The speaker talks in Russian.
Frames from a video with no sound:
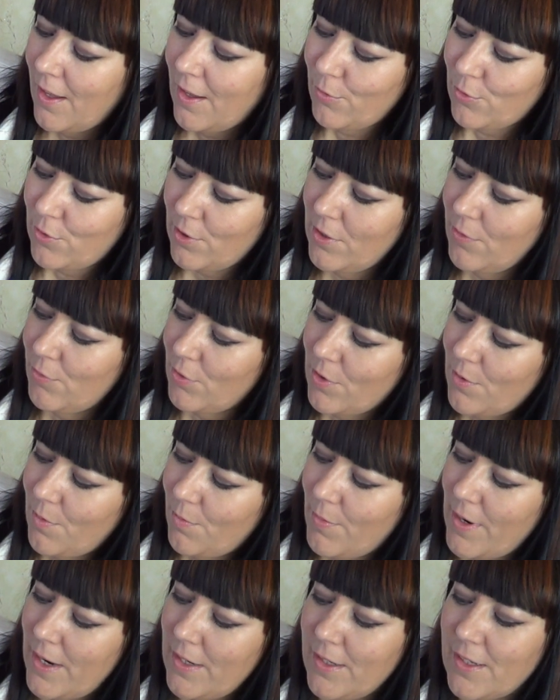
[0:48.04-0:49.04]
вот они вот
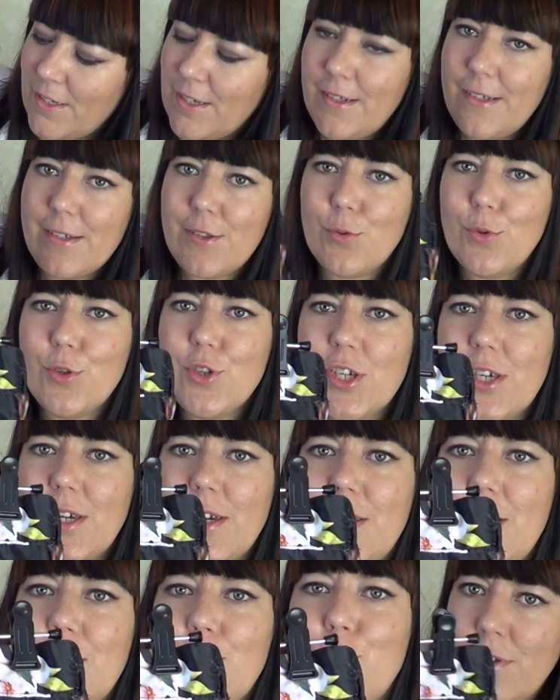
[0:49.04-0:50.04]
маленькие листочки,
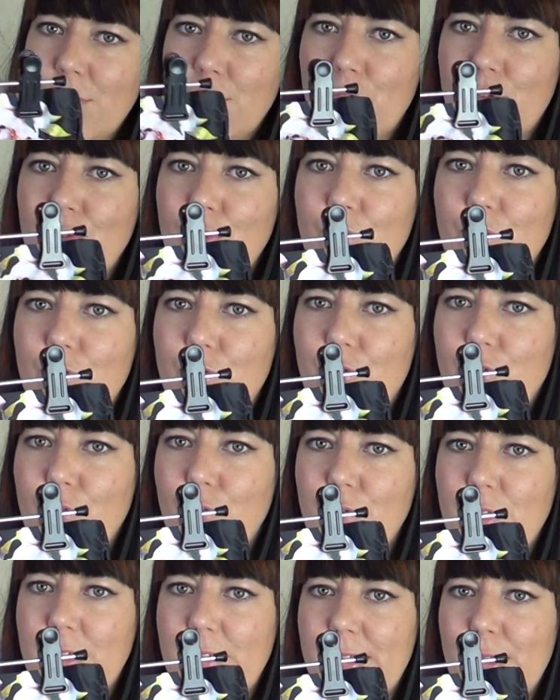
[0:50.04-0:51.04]
они идут
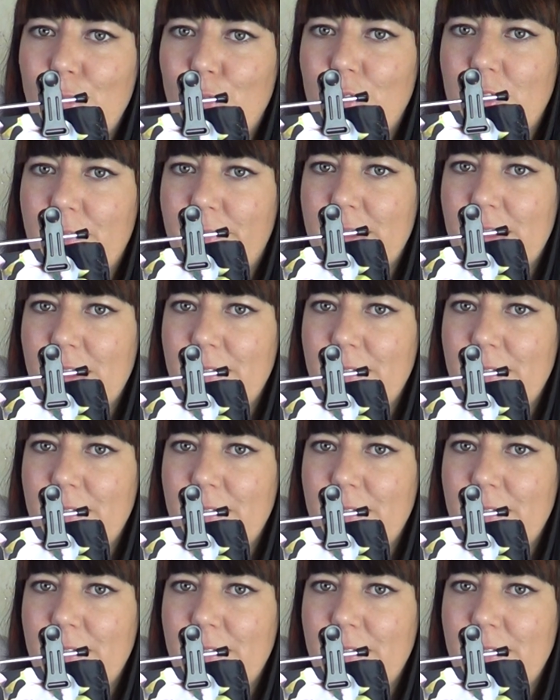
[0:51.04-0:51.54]
желто-зеленого